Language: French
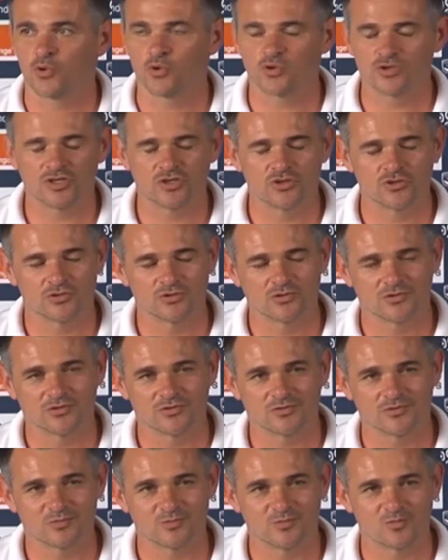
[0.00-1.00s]
projet de jeu,
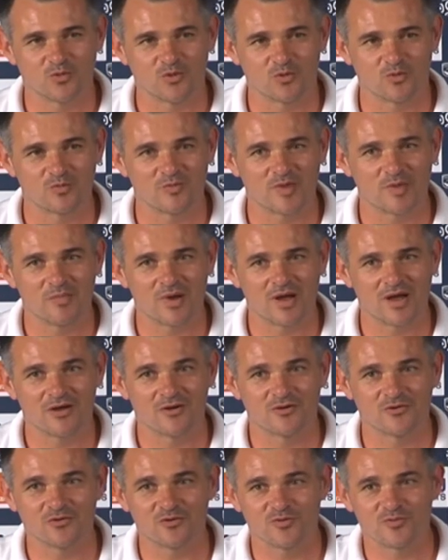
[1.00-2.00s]
Même si tout
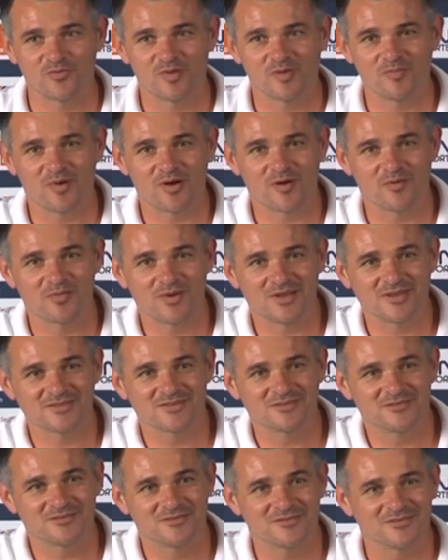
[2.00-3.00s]
on ne met pas en
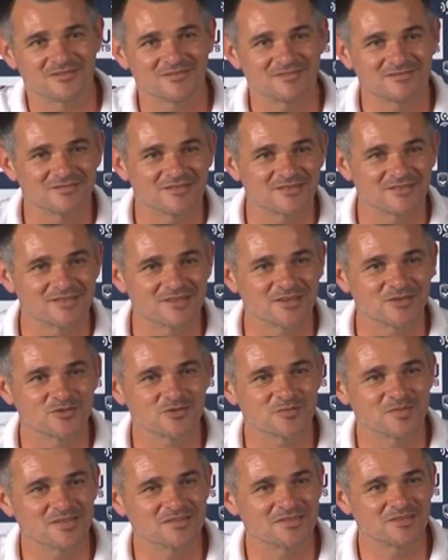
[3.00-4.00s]
place en, cinq
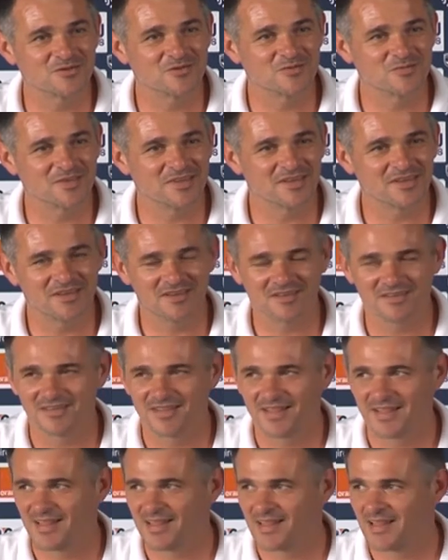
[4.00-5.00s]
semaines, c'est compliqué.
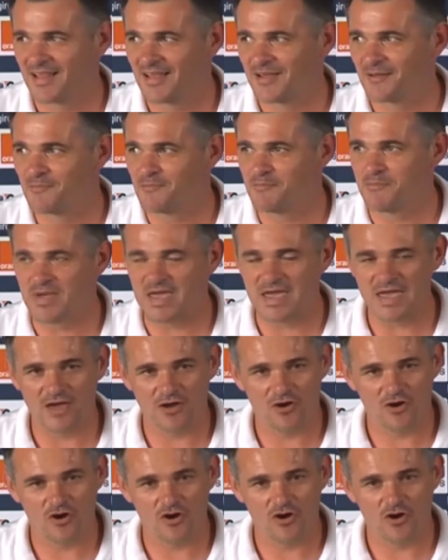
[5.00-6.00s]
Mais
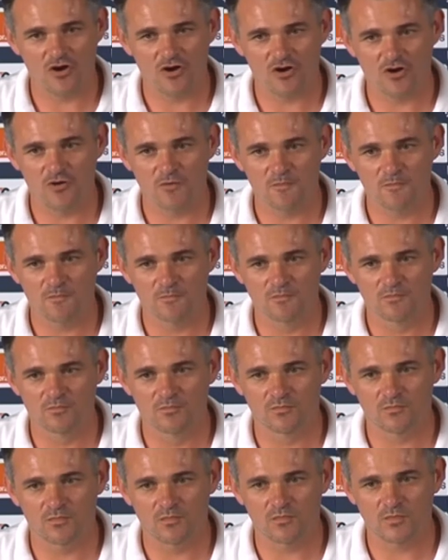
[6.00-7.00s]

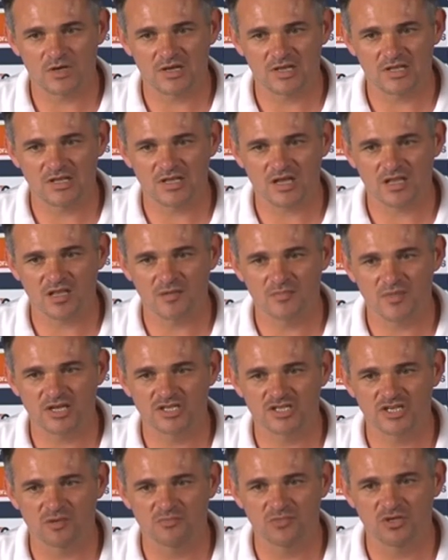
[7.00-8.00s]
les derniers
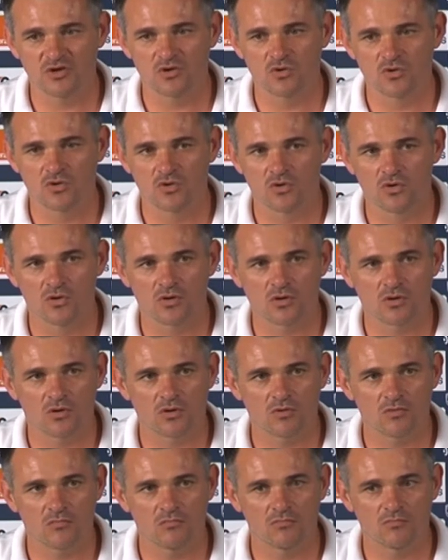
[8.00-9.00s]
matchs amicaux
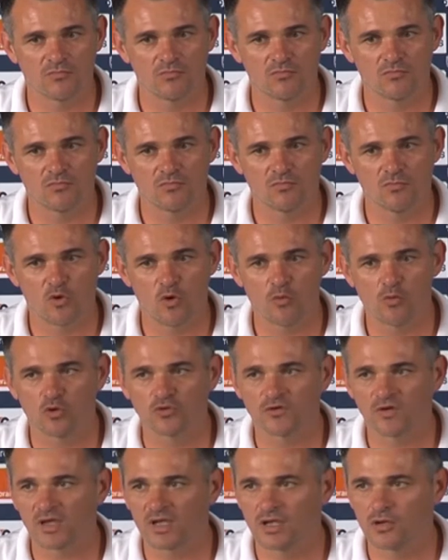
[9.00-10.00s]
m'ont
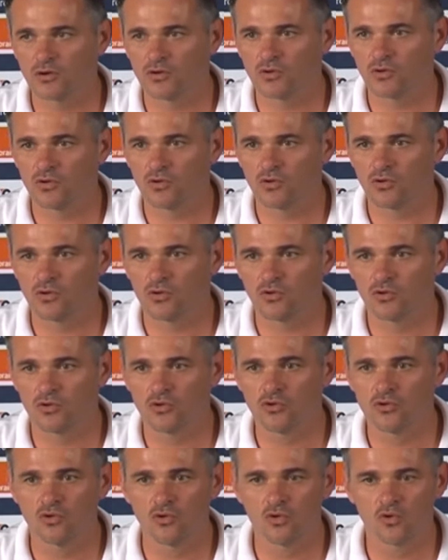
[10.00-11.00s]
montré que
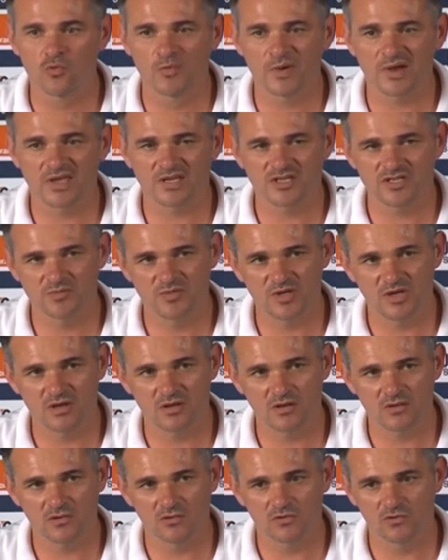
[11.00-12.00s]
le, groupe réagit
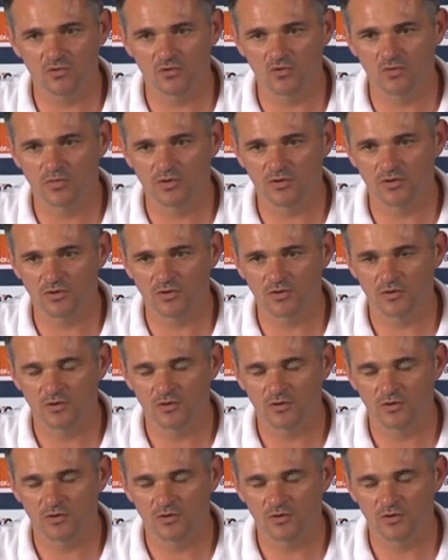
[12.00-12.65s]
bien, que le groupe